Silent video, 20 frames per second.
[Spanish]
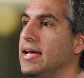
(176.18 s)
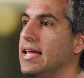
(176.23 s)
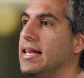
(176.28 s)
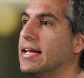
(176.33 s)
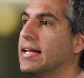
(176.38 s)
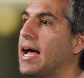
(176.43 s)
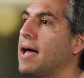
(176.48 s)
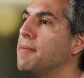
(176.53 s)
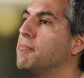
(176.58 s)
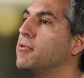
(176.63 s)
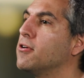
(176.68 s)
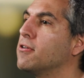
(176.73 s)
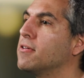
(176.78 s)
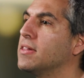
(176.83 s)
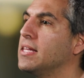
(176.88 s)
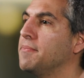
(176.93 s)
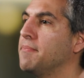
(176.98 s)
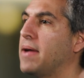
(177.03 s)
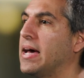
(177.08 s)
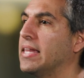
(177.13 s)
El cambio
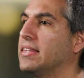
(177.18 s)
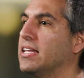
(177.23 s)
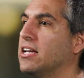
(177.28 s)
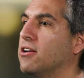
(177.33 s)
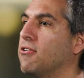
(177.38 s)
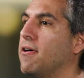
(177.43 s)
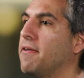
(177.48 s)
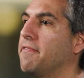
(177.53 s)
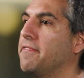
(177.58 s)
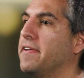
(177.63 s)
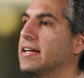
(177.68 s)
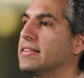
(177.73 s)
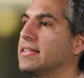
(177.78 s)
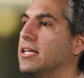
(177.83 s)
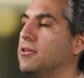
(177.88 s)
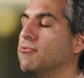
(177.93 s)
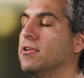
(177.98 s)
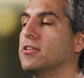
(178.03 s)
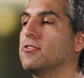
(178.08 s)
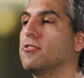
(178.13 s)
climático
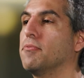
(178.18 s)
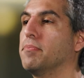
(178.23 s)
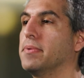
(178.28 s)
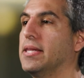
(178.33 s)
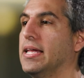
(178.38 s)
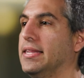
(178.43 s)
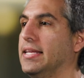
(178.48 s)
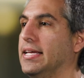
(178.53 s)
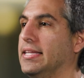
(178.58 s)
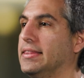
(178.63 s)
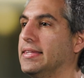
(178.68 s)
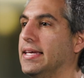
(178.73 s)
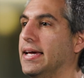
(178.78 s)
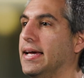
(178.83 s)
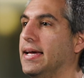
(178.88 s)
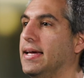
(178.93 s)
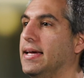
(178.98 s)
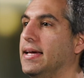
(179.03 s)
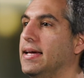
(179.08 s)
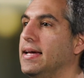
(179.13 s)
afecta a nuestro planeta.
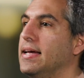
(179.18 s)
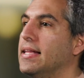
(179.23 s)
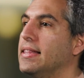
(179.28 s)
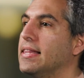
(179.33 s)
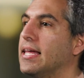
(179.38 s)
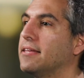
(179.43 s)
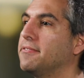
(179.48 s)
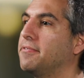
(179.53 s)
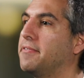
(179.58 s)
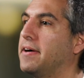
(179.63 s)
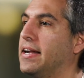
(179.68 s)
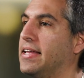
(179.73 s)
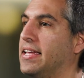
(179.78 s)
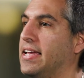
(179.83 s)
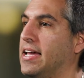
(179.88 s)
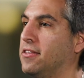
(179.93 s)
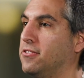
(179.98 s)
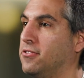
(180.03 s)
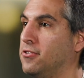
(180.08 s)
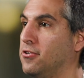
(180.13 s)
Las
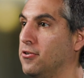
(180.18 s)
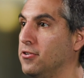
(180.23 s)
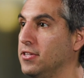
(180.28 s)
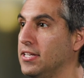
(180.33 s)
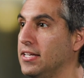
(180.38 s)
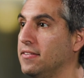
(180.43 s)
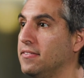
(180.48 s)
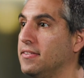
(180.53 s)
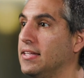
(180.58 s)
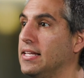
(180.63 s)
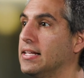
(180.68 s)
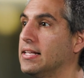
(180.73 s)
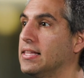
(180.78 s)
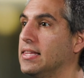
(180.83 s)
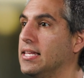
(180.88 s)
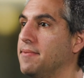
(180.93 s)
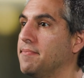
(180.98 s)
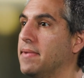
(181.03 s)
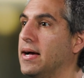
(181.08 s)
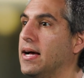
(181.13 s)
variaciones del
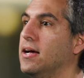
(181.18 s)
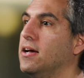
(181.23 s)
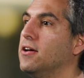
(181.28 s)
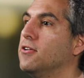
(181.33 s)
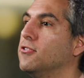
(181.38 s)
clima